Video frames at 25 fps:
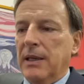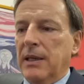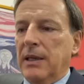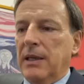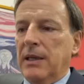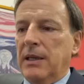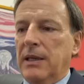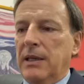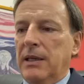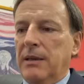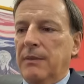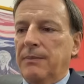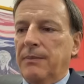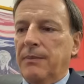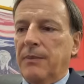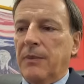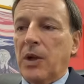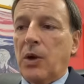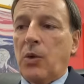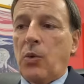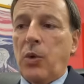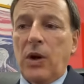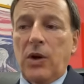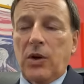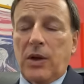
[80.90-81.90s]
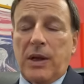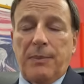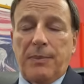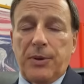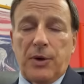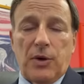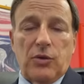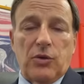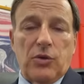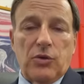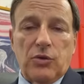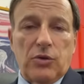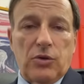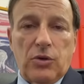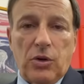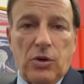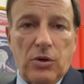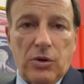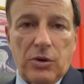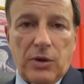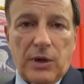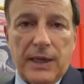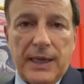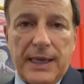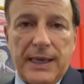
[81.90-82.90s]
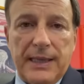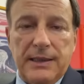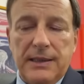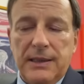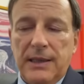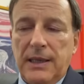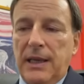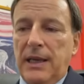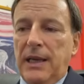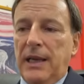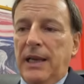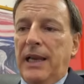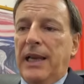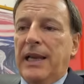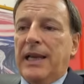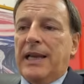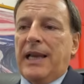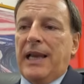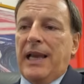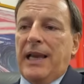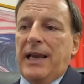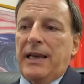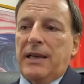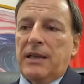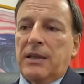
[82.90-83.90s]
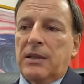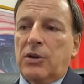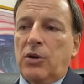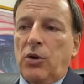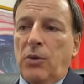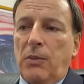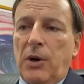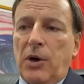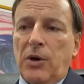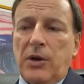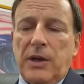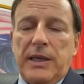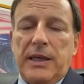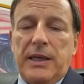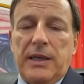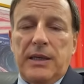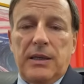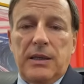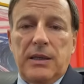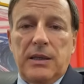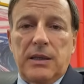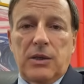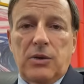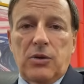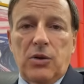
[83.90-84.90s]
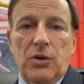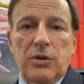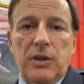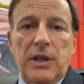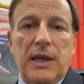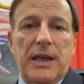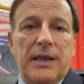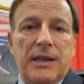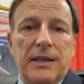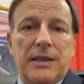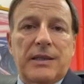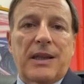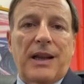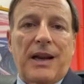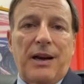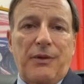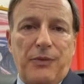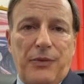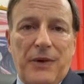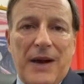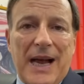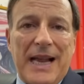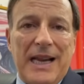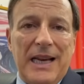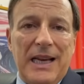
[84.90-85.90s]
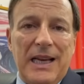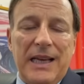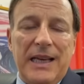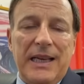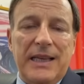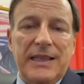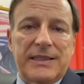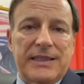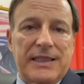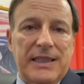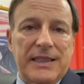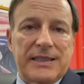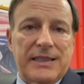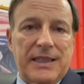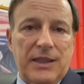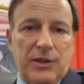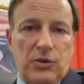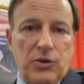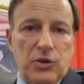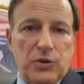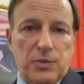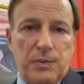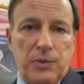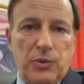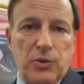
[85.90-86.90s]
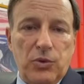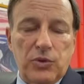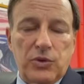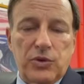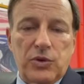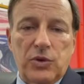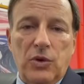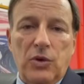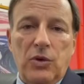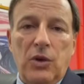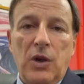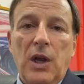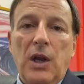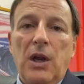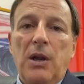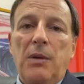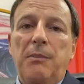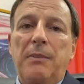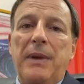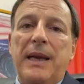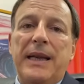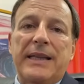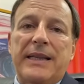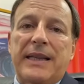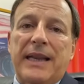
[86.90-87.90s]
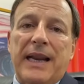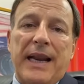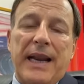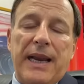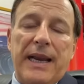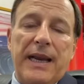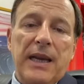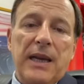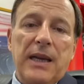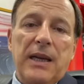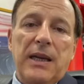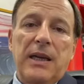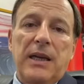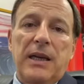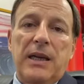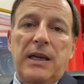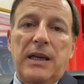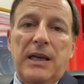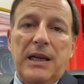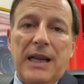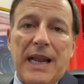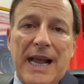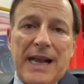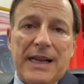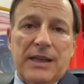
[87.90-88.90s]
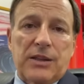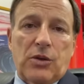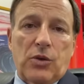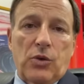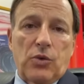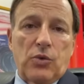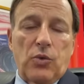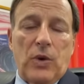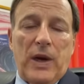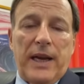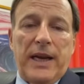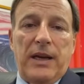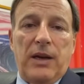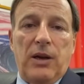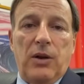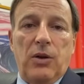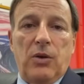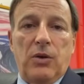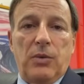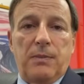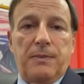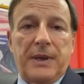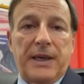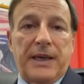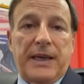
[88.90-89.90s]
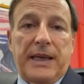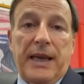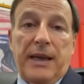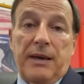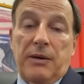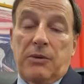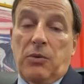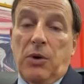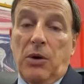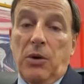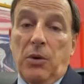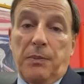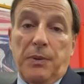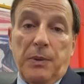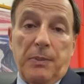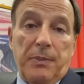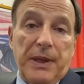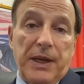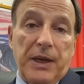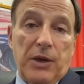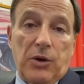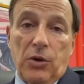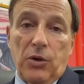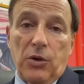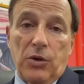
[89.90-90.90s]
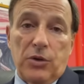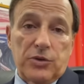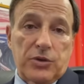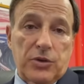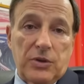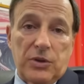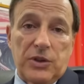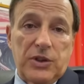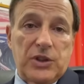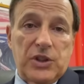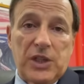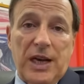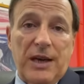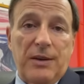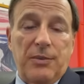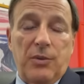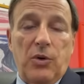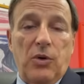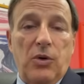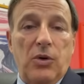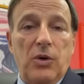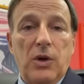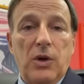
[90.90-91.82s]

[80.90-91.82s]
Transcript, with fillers: Eh, quello che però non torna e che Tomori eh, con tre falli sia stato espulso, mentre eh, l'altro duello, perché quello più pericoloso diciamo,